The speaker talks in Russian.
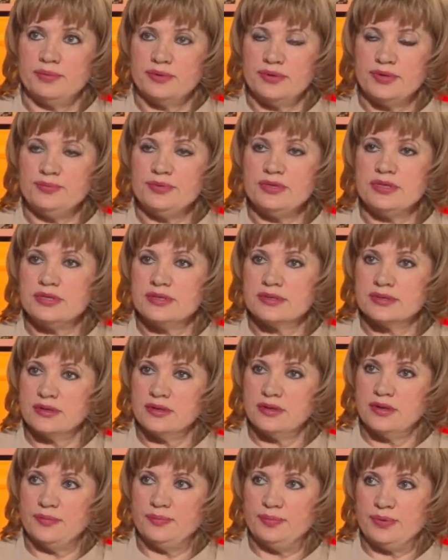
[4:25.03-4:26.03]

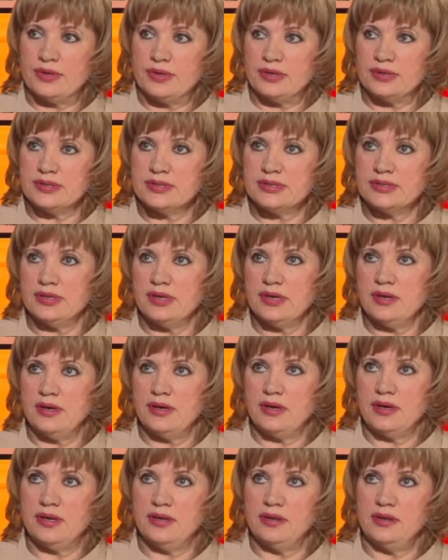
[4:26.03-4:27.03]
потребительской кооперации,
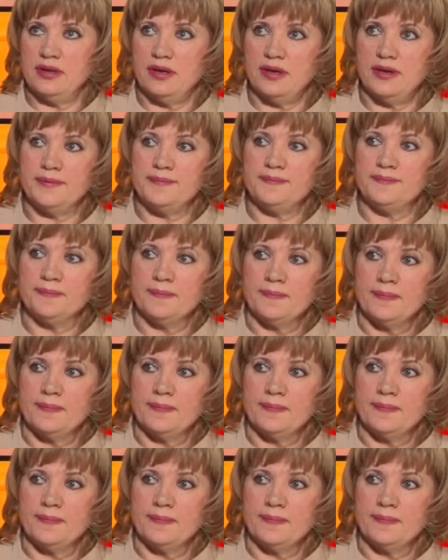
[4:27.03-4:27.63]
она